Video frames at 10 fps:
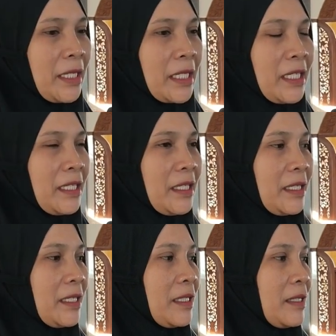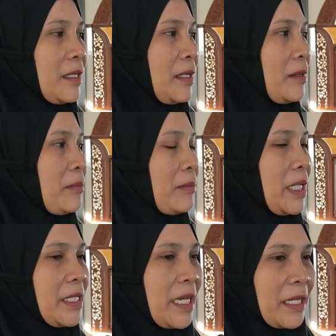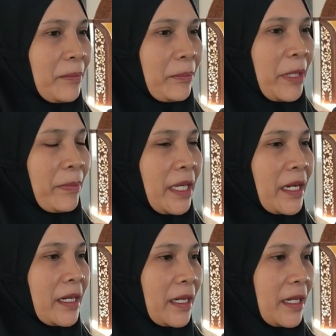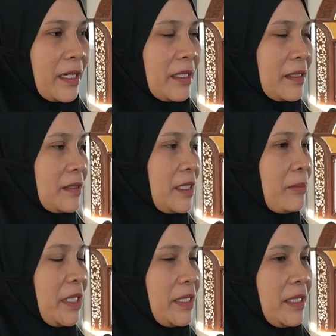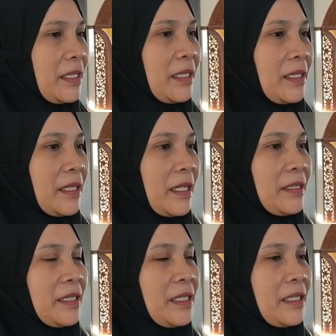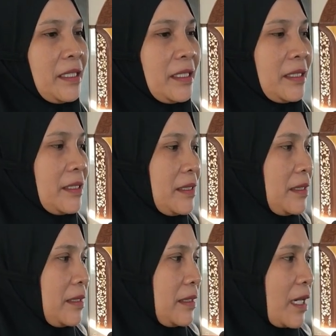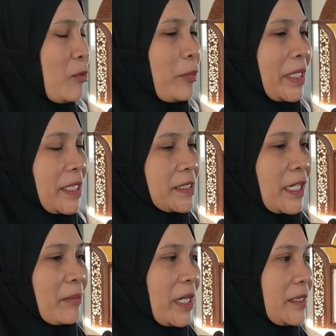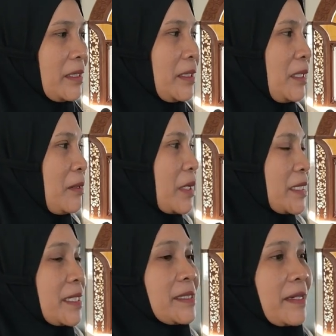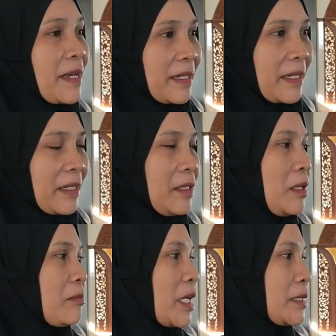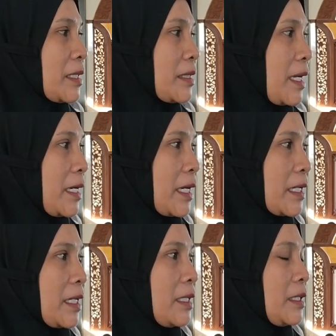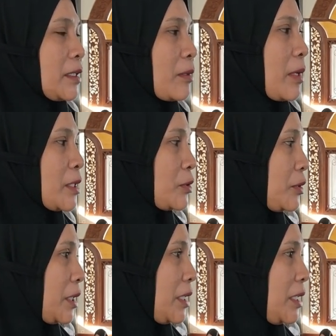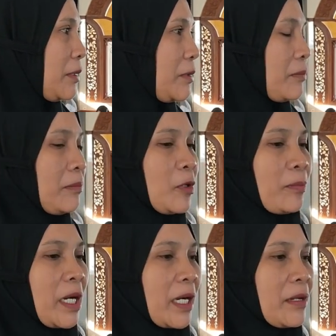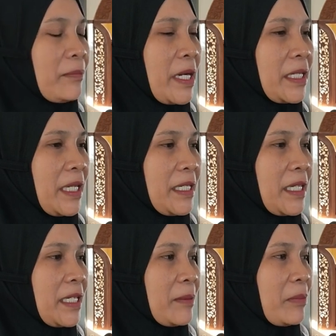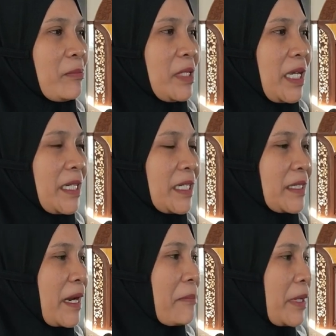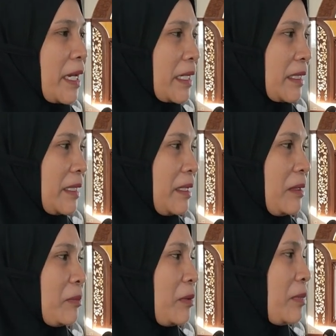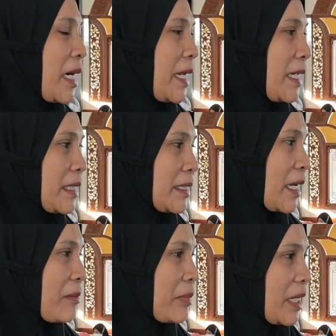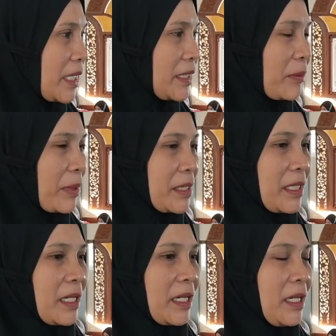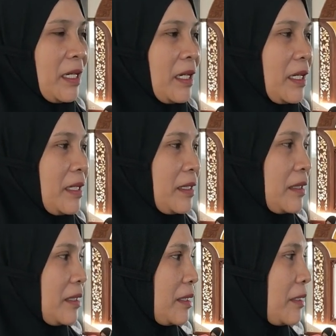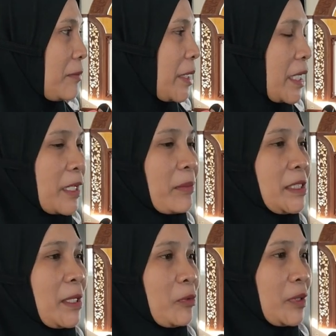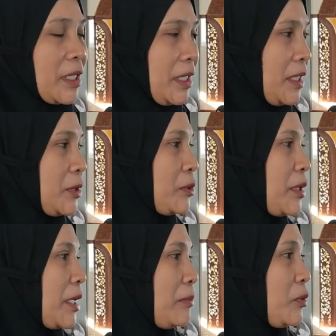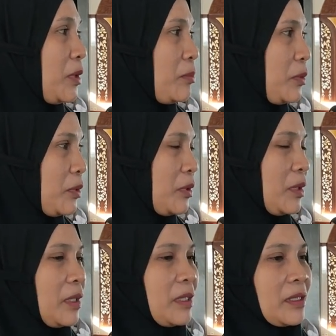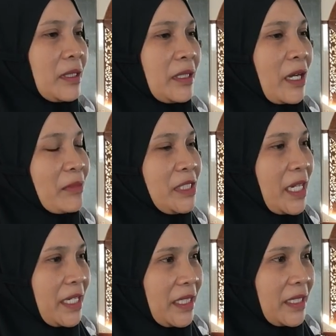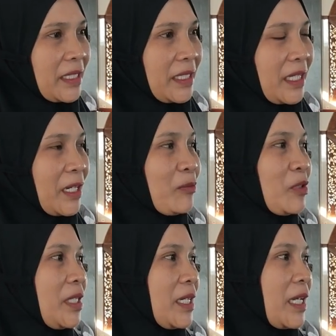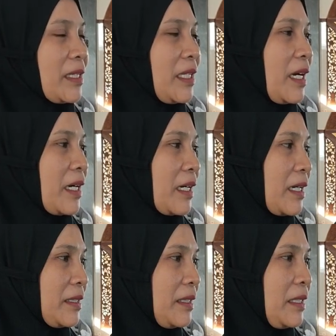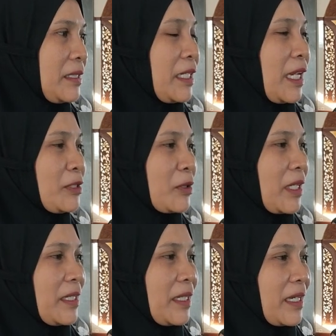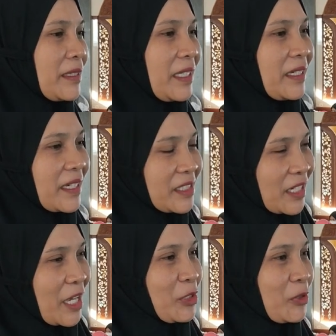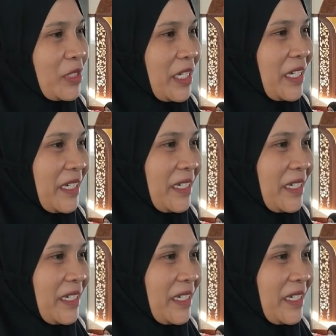dari bagian PPKK DPD LDI Kabupaten Sleman merasa senang ya merasa senang karena termasuk ini merupakan bagian dari pemberian keterampilan pembekalan keterampilan kepada eh, para remaja putri juga ibu-ibu tentang menjahit yang kemudian nanti akan dilanjutkan dengan tingkat selanjutnya